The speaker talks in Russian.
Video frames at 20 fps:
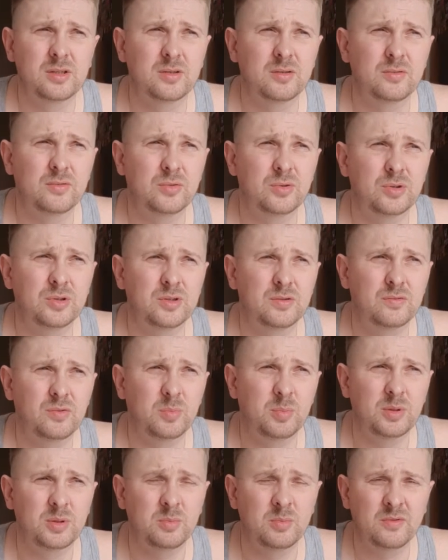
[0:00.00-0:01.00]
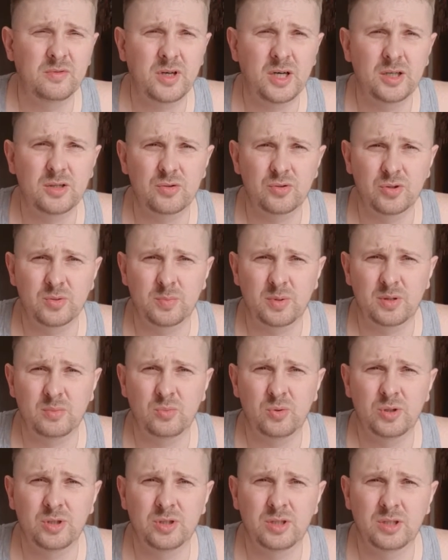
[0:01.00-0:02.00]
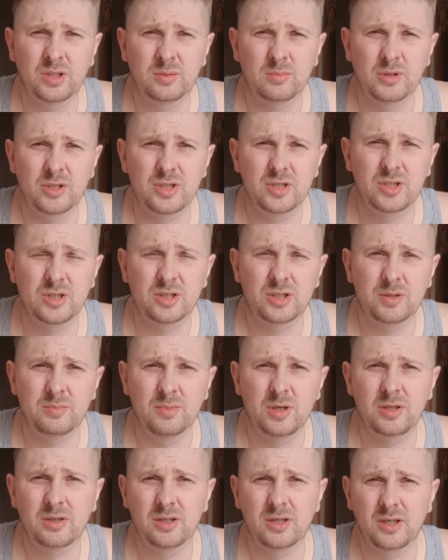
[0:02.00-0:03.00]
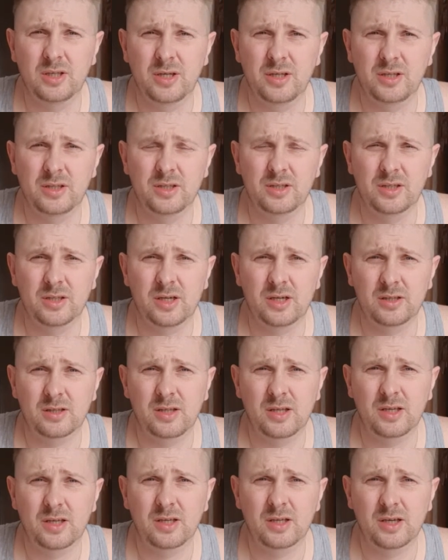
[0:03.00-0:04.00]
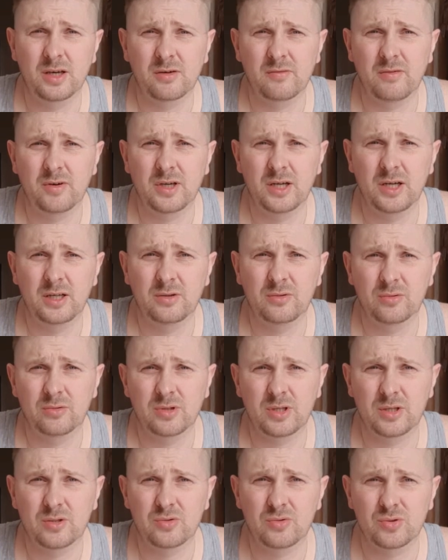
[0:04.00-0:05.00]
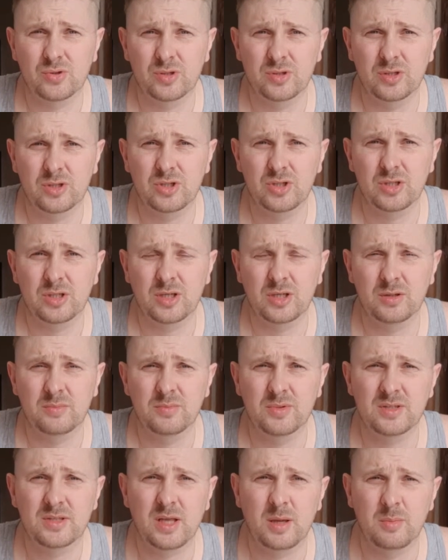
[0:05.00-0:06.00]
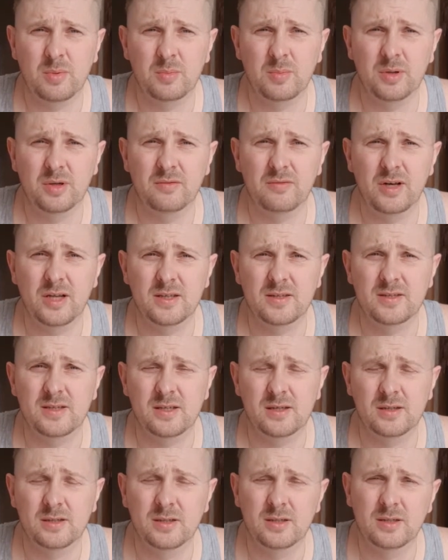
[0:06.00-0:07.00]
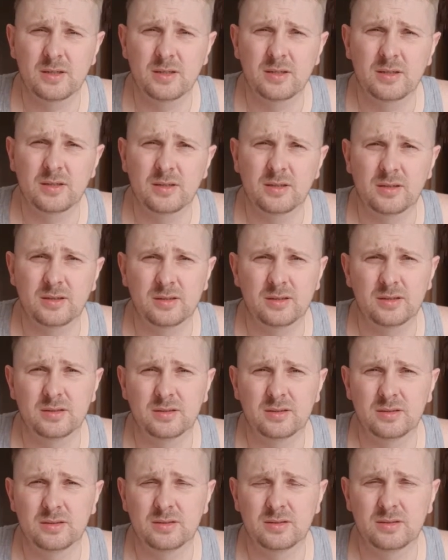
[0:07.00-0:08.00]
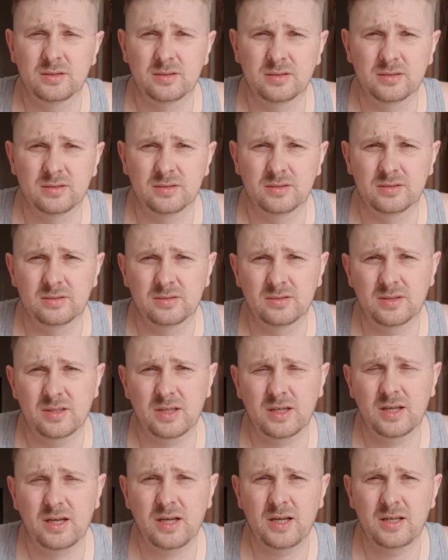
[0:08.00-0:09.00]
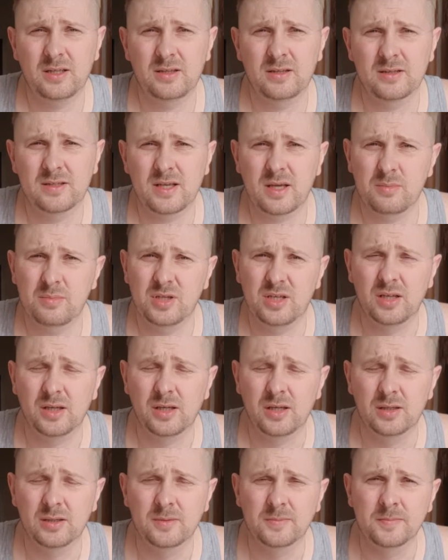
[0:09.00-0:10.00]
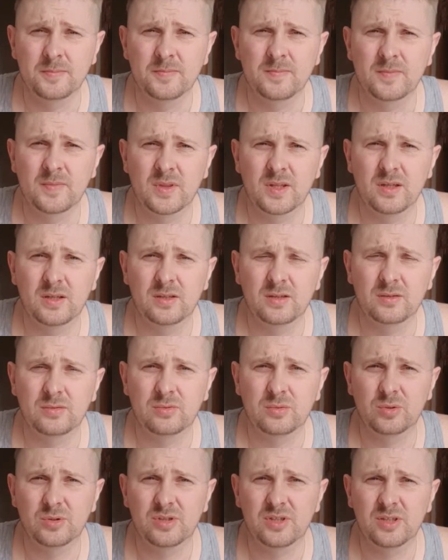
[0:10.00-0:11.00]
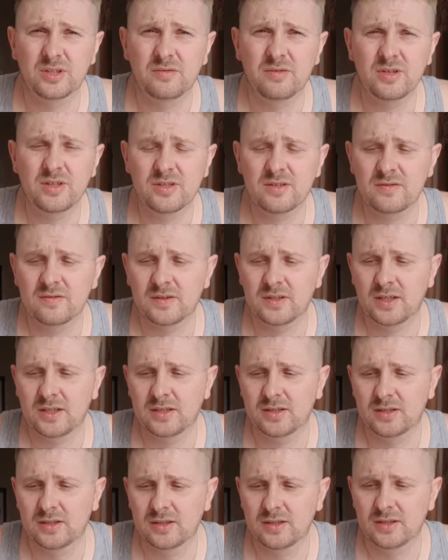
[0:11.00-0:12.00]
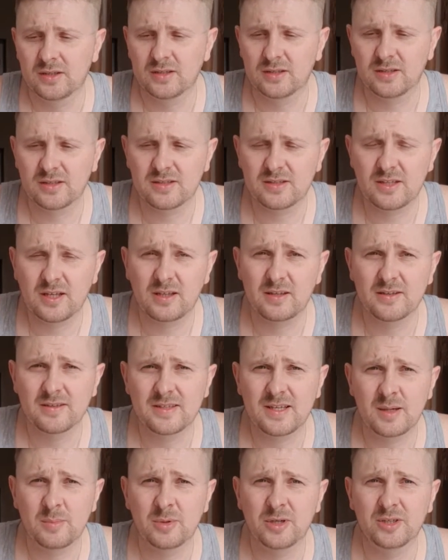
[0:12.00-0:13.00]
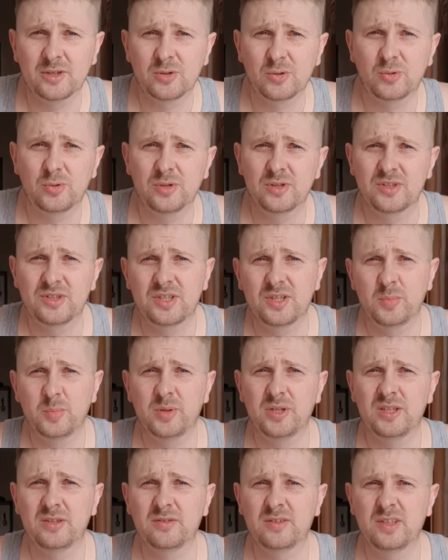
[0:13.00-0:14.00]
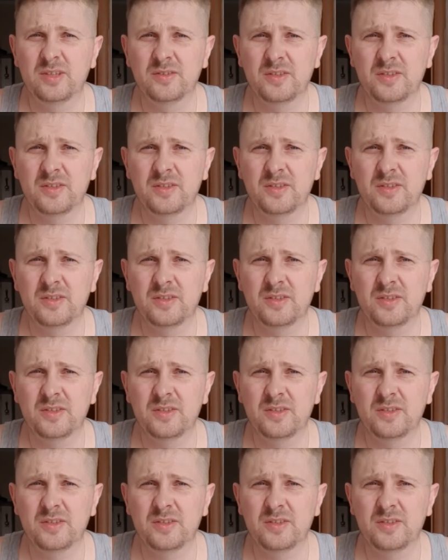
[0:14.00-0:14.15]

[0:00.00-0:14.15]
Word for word: вот, его подмывает, уже промоины небольшие, мелкие реки, такие как Вагай, Туртас, уже начинают местами появляться э, закраины, забереги. Вот, соответственно, настало самое такое нетерпеливое